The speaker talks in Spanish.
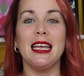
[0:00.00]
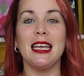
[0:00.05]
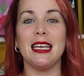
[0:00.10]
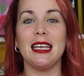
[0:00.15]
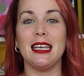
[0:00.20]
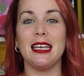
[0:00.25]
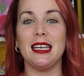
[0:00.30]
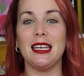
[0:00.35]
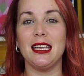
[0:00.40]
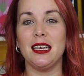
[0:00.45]

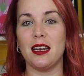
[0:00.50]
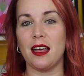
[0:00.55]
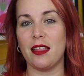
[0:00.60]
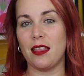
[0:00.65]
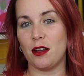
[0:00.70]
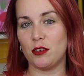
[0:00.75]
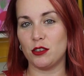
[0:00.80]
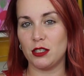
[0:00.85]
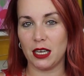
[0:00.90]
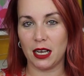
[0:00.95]
Y
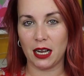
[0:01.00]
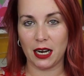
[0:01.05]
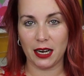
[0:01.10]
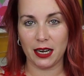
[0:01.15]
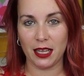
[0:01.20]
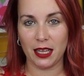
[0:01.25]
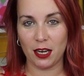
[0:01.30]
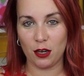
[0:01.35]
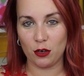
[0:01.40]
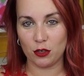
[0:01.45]
nada, os
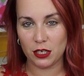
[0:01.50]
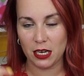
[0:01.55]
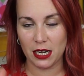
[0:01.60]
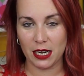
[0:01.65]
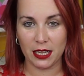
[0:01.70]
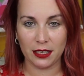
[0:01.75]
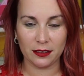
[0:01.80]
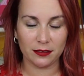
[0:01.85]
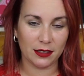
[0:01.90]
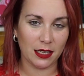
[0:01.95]
dejaré los
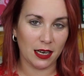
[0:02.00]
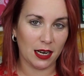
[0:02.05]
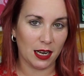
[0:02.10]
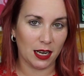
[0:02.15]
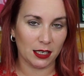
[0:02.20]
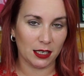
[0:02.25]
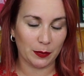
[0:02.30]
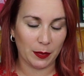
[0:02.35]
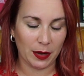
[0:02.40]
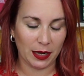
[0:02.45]
links de
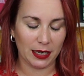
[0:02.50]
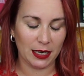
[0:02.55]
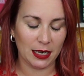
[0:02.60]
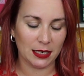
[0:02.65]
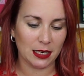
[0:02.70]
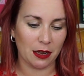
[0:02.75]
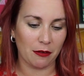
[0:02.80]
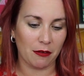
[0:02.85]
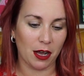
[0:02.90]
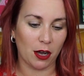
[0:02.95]
las
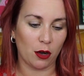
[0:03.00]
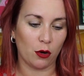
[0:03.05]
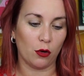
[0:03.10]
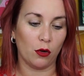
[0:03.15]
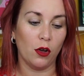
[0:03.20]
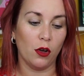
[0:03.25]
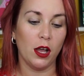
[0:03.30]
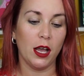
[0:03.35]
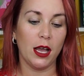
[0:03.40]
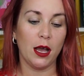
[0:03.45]
páginas abajo,